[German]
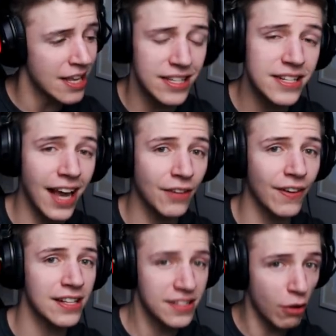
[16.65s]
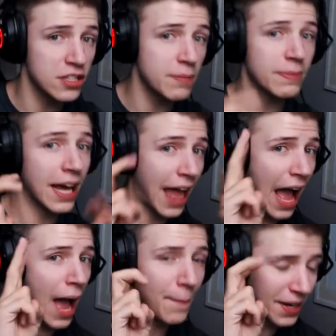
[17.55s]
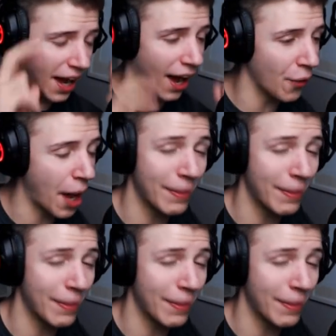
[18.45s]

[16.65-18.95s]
sind da quasi aus dem Keller abgehauen,